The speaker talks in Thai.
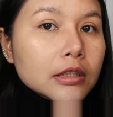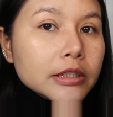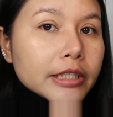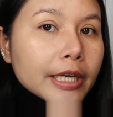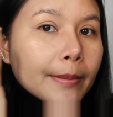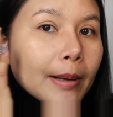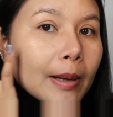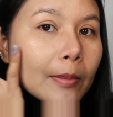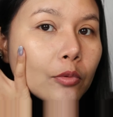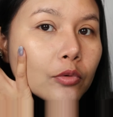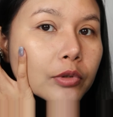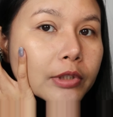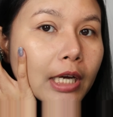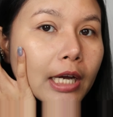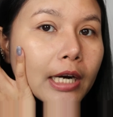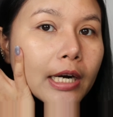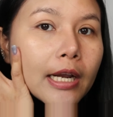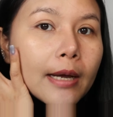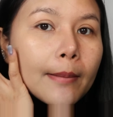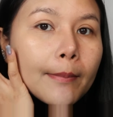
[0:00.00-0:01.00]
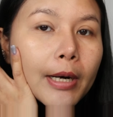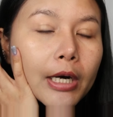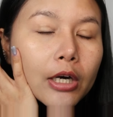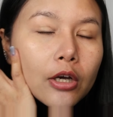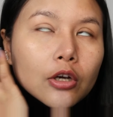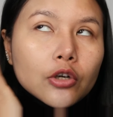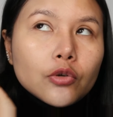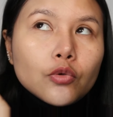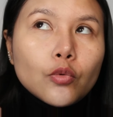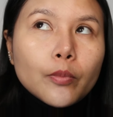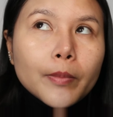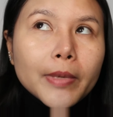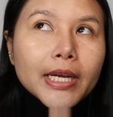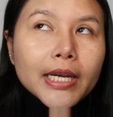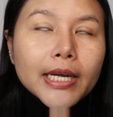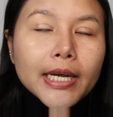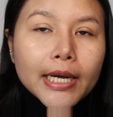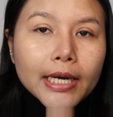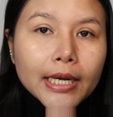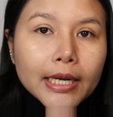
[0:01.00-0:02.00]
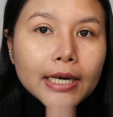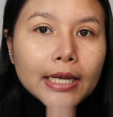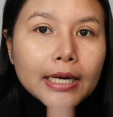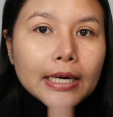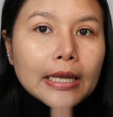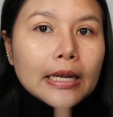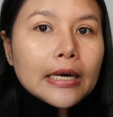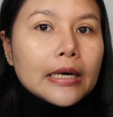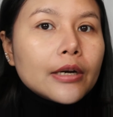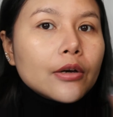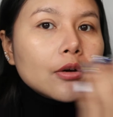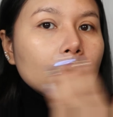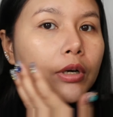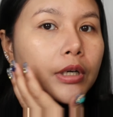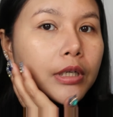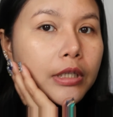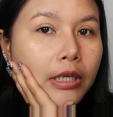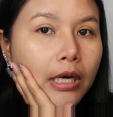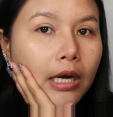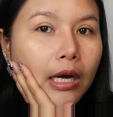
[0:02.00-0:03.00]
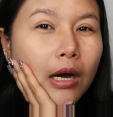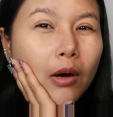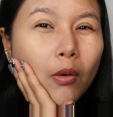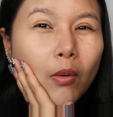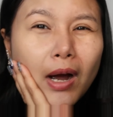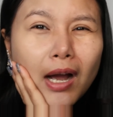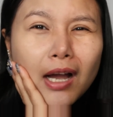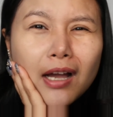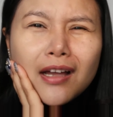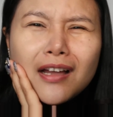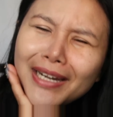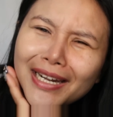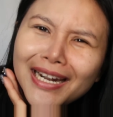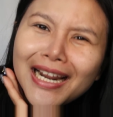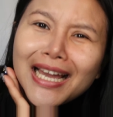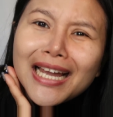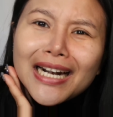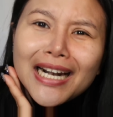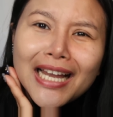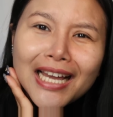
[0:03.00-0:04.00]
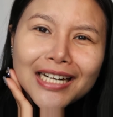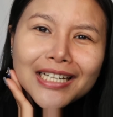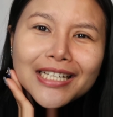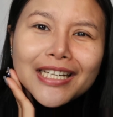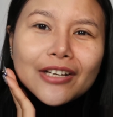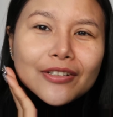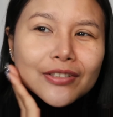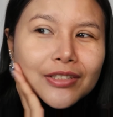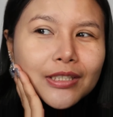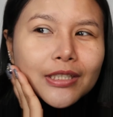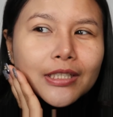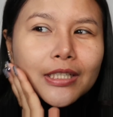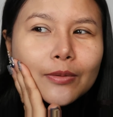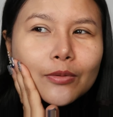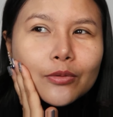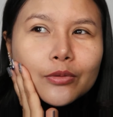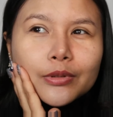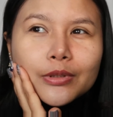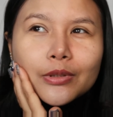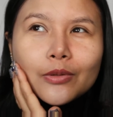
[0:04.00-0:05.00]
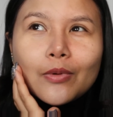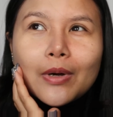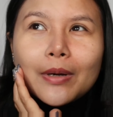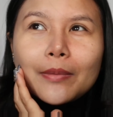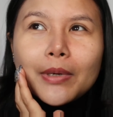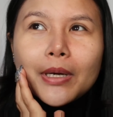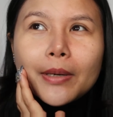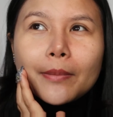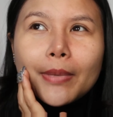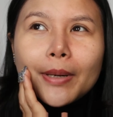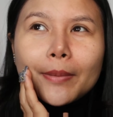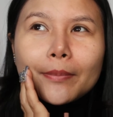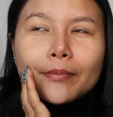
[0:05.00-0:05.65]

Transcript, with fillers: อใช้พับคูชั่นอะมัน ก็ดูไม่ได้แน่นขนาดนั้น แล้วก็เนื้อเขาอะไม่ได้หนักหน้าเลยเอาจริงดิรู้สึกว่าเหมือนแบ